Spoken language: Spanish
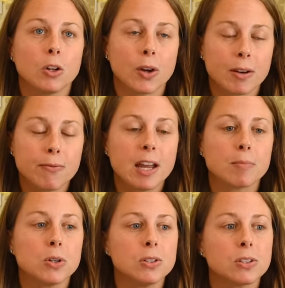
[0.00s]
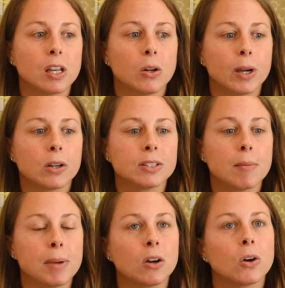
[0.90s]
enfermos y luego
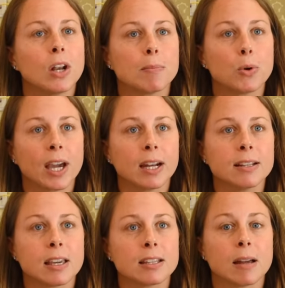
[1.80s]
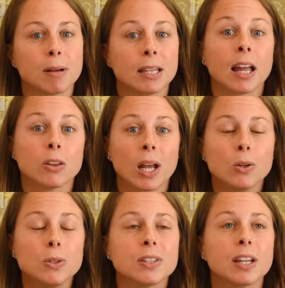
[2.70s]
también con las mujeres que estaban dando a
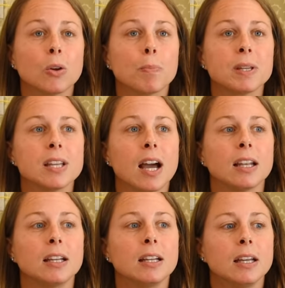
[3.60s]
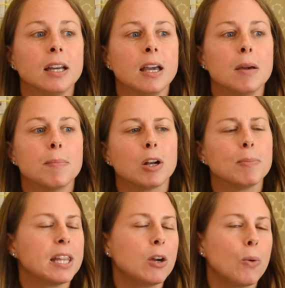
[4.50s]
luz en el hospital. Pero
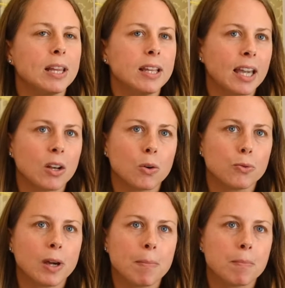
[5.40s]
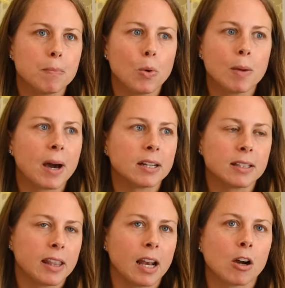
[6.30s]
me di cuenta que no fue muy
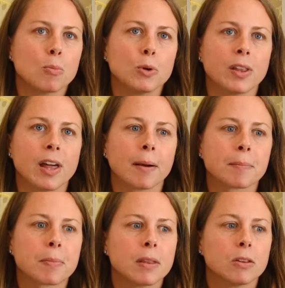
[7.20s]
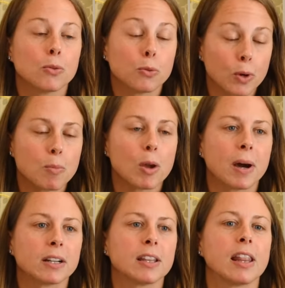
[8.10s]
parte de la comunidad, no fui muy
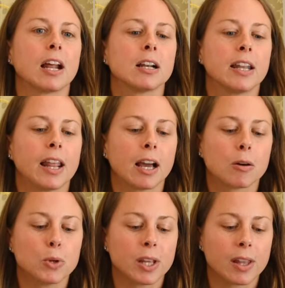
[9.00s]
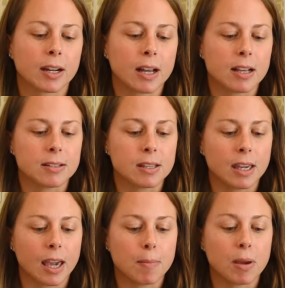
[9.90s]
parte de la, comunidad. Así
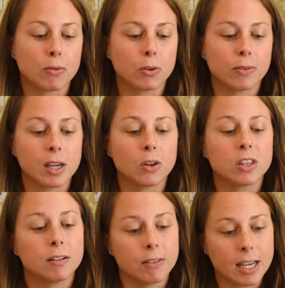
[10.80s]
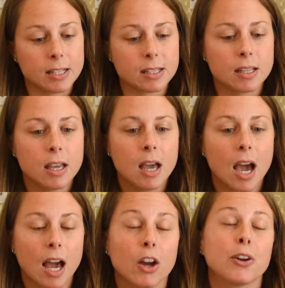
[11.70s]
que me volví otra vez
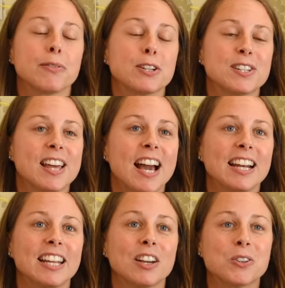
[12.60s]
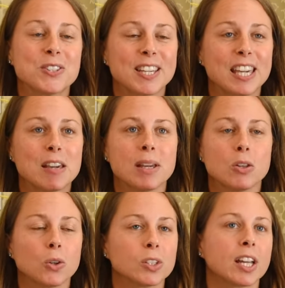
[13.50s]
a la universidad y conseguí mi
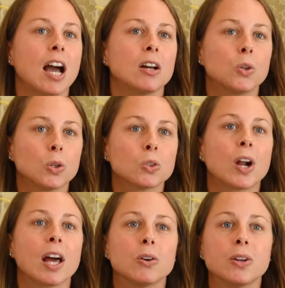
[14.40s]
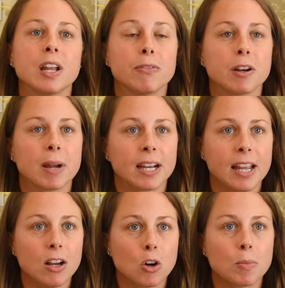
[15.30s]
doctorado en
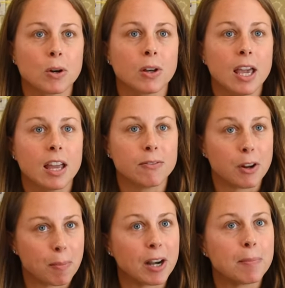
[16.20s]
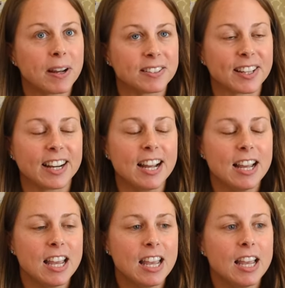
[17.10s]
enfermería como enfermera partera
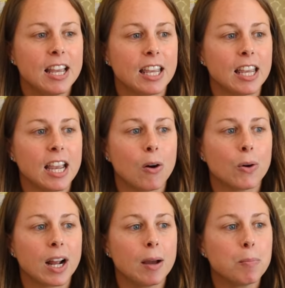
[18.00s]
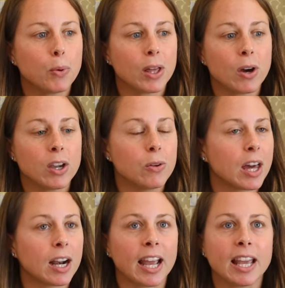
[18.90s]
y ahora puedo
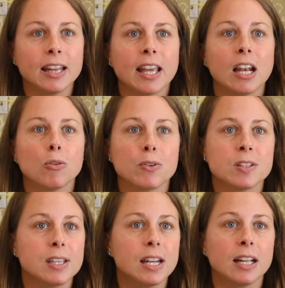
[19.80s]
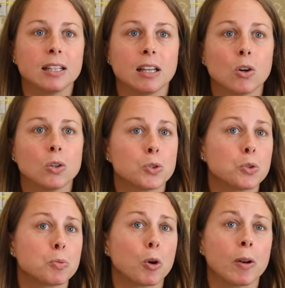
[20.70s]
ayudar a la gente en la oficina con
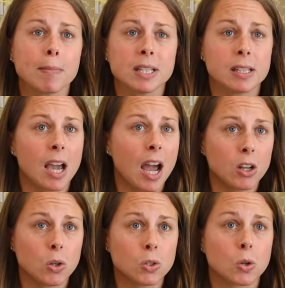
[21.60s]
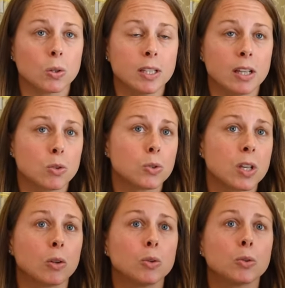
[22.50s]
sus problemas diarios de su
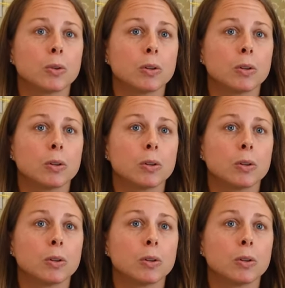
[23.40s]
salud